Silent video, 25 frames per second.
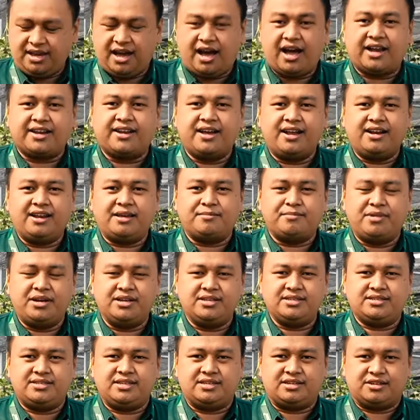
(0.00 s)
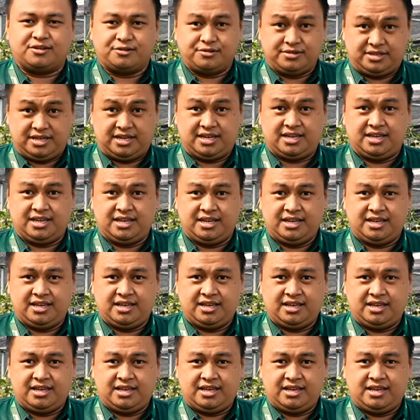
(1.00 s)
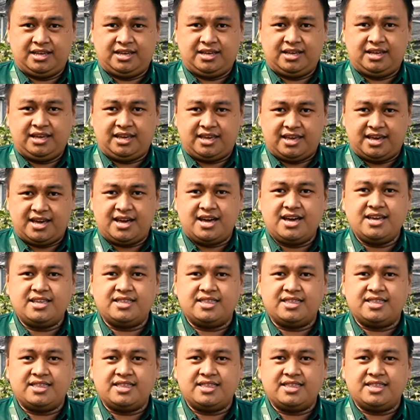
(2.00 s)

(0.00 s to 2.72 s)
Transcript: ada label isi grow-nya ya.